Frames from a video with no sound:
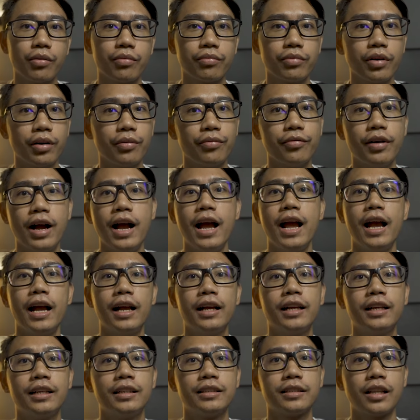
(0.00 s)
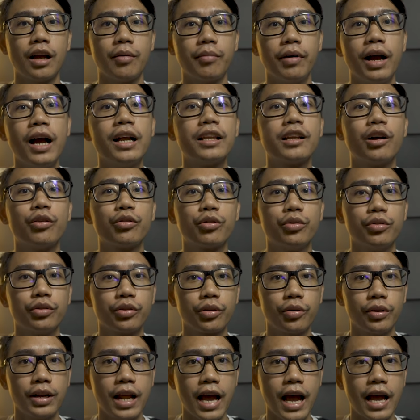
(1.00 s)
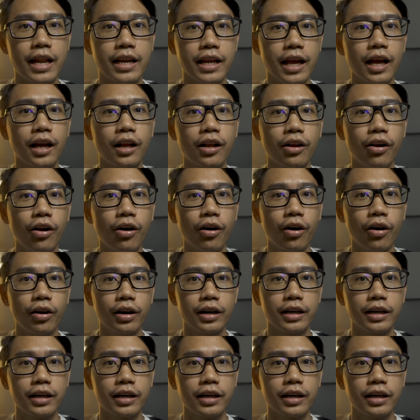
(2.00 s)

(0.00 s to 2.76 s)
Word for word: เฟิร์มแวร์ทำให้เจ้าซุนโตนาเนี่ย ก็